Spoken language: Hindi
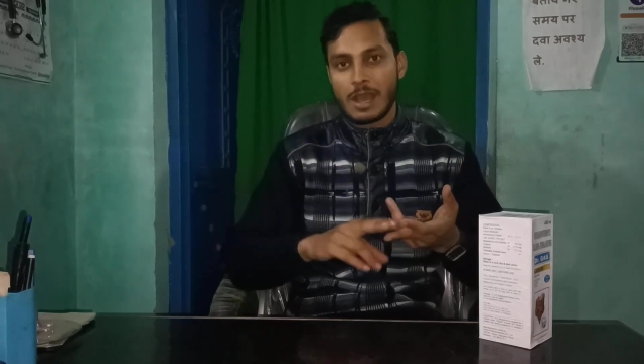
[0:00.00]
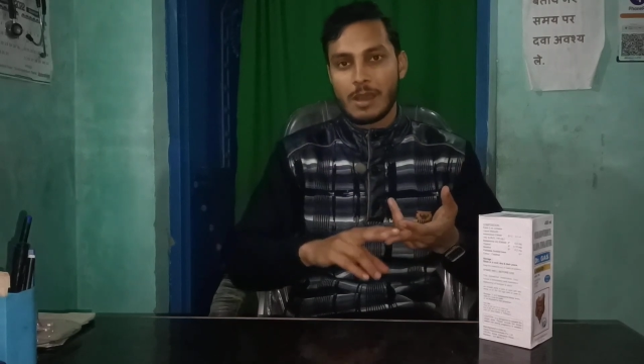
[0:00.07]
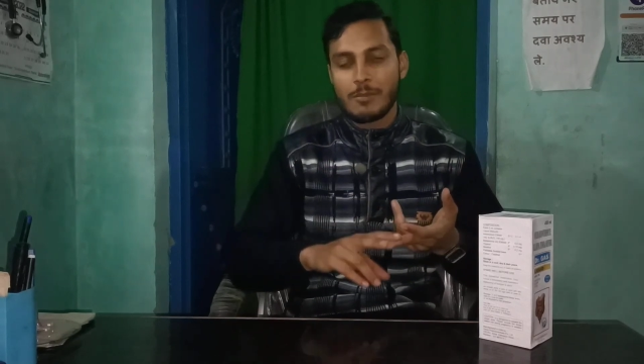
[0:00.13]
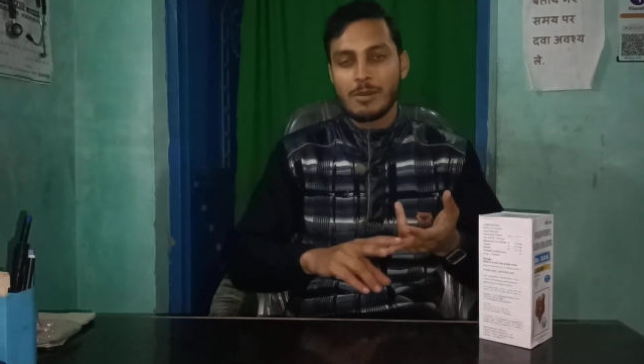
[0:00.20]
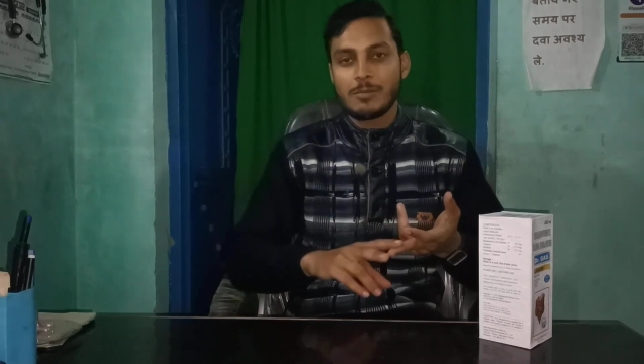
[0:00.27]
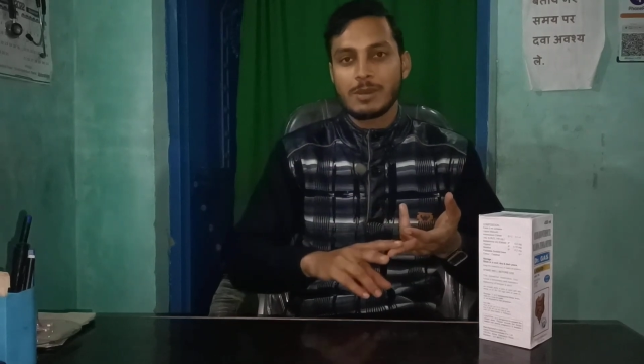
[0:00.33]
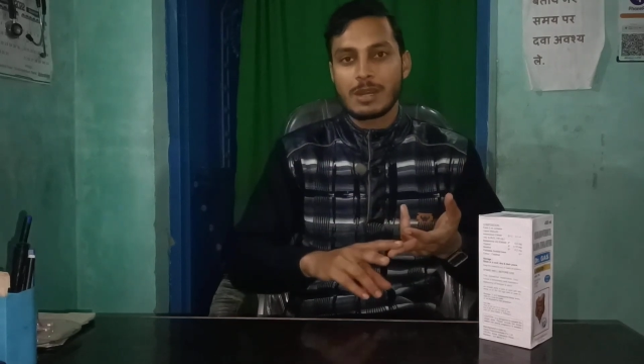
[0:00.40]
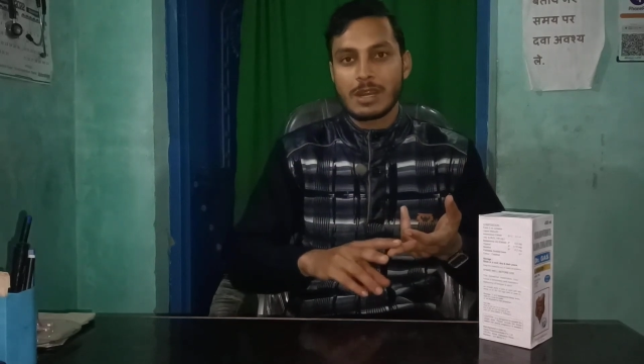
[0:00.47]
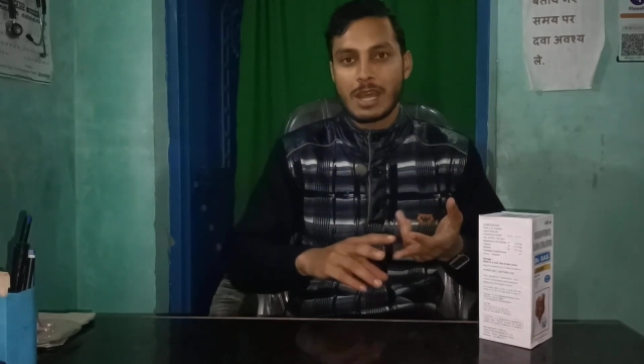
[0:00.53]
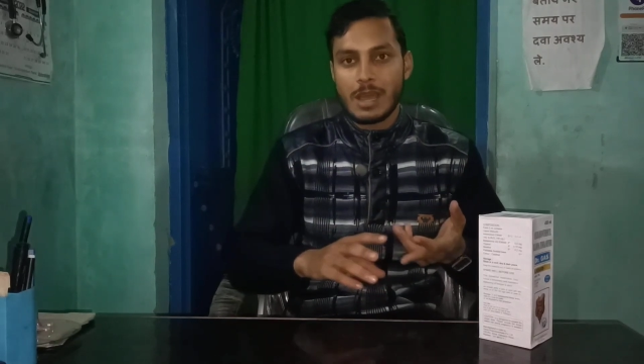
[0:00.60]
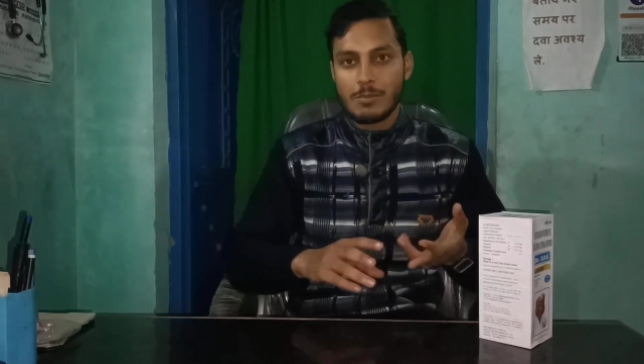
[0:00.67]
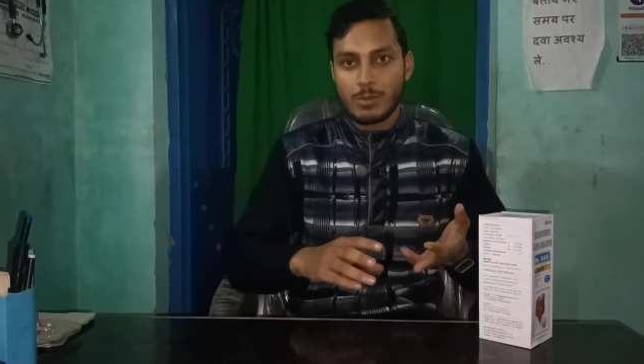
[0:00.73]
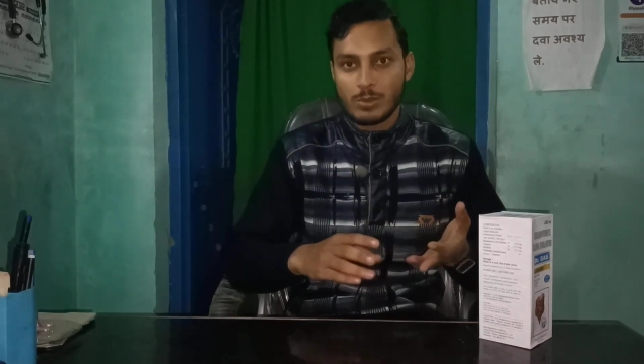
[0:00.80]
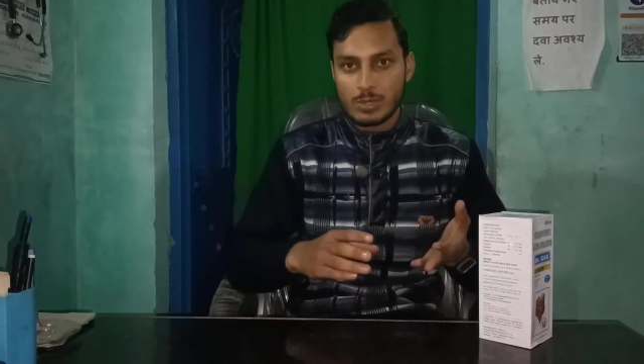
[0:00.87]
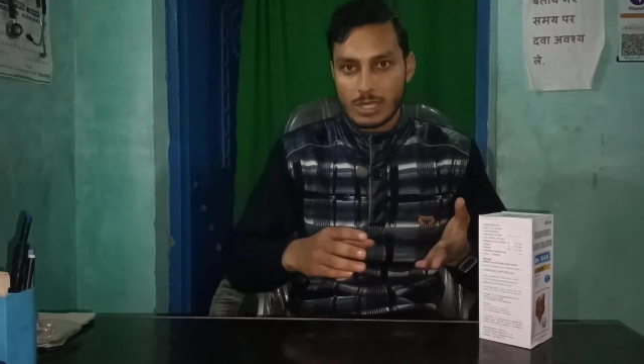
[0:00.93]
अम्ल बन रहा
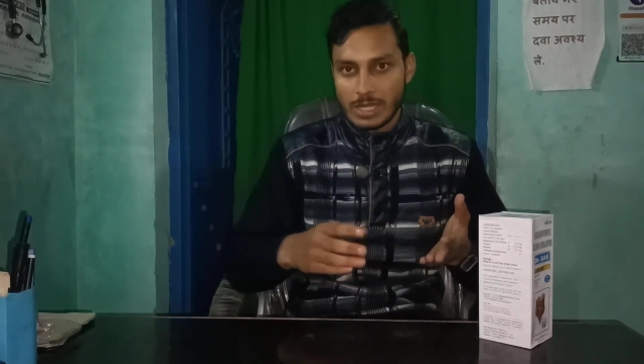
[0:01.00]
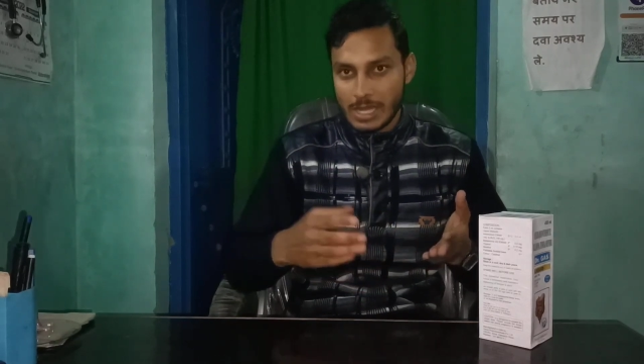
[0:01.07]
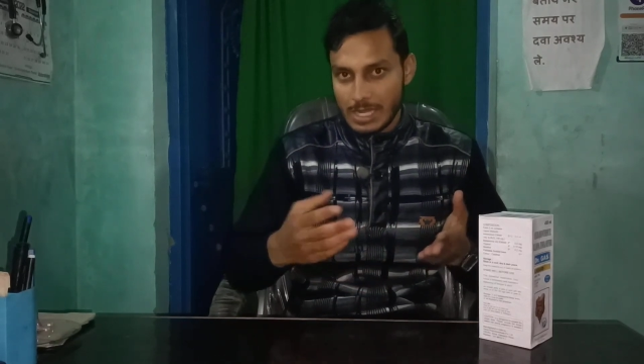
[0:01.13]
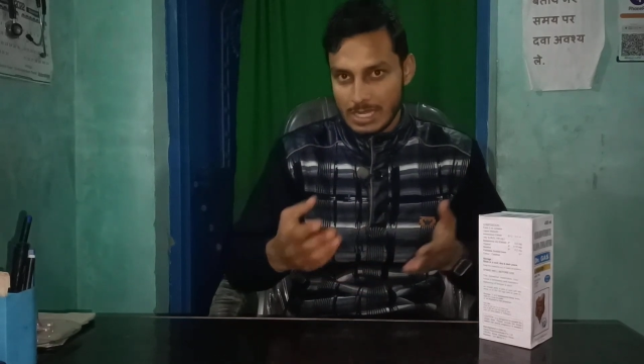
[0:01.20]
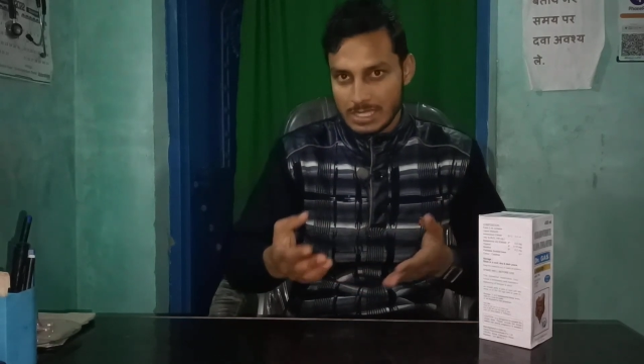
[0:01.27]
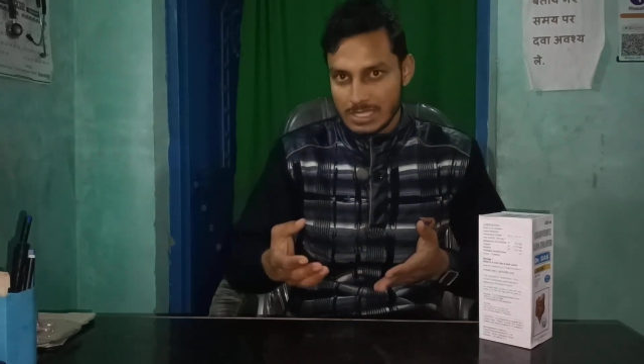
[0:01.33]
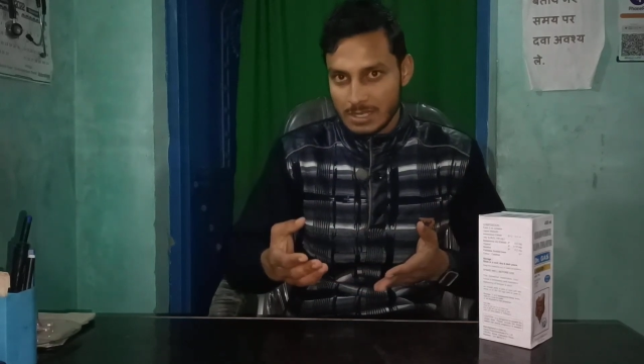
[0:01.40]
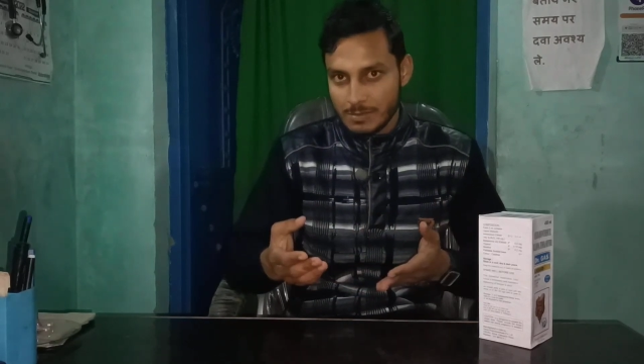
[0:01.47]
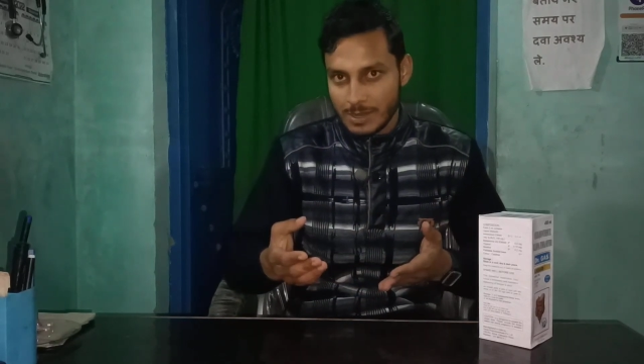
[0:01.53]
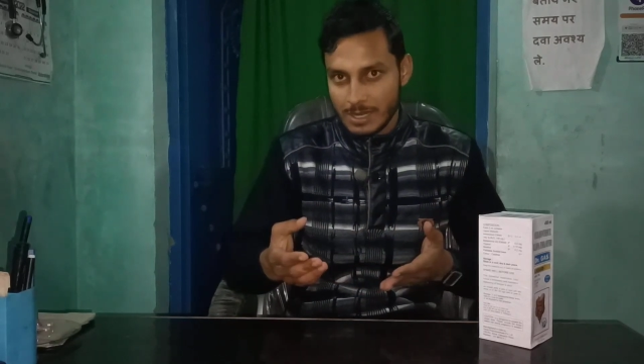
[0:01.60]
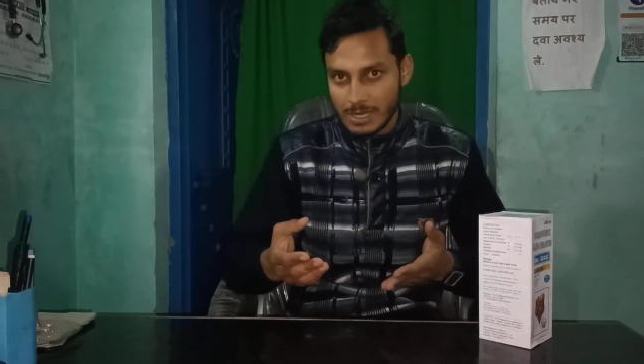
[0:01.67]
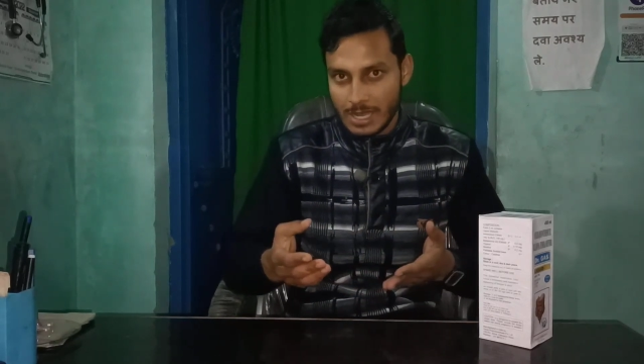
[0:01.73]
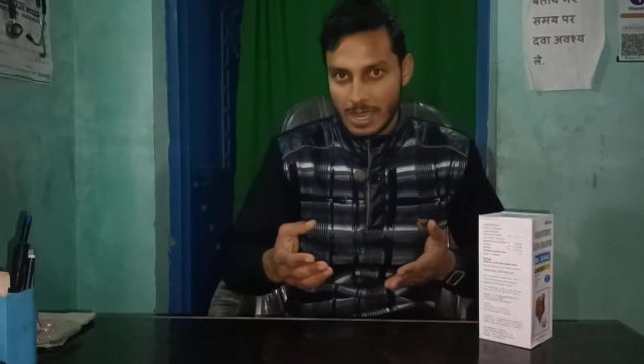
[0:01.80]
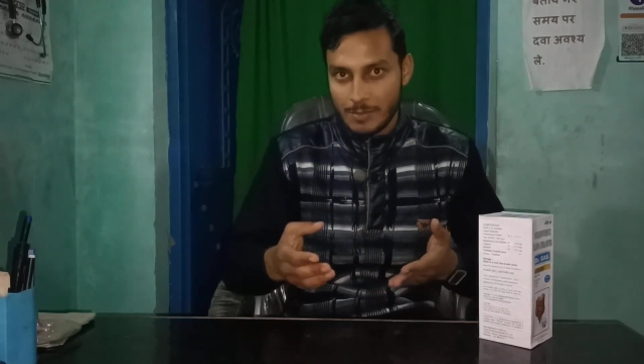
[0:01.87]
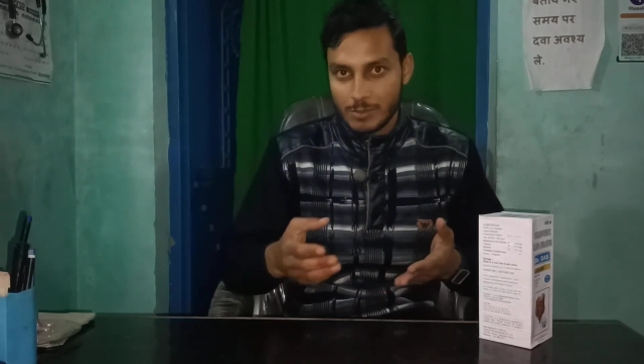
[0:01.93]
है बहुत ज़्यादा एसिड
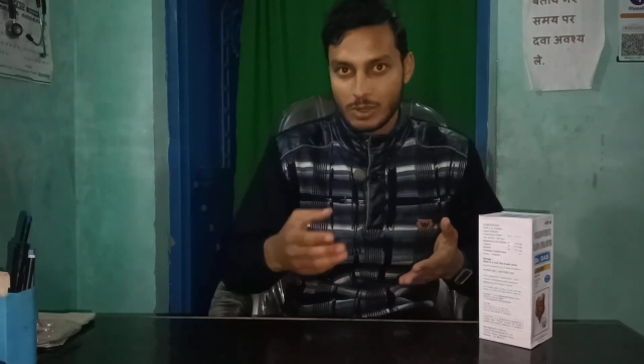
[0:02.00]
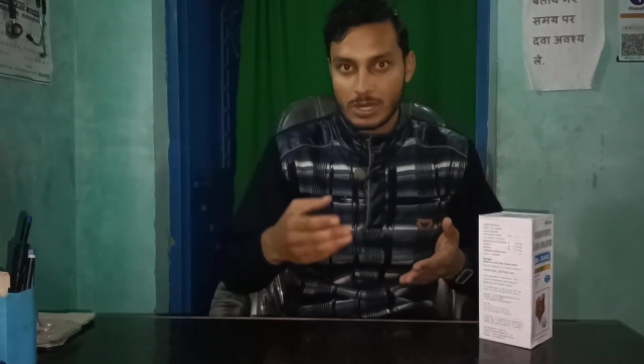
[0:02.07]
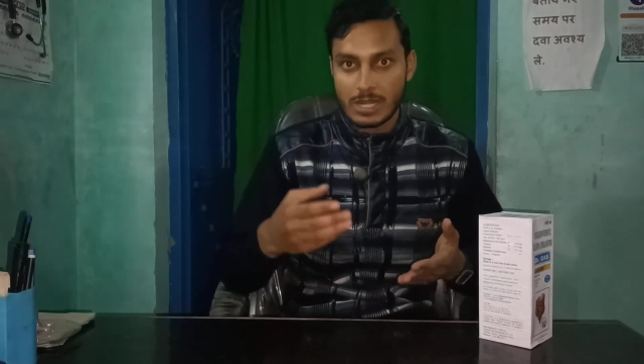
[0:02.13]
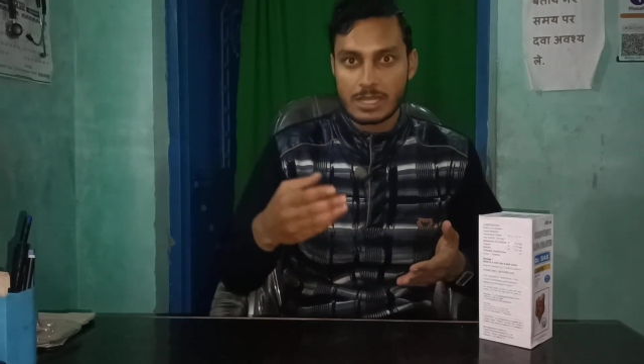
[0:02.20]
बन रहा है आपको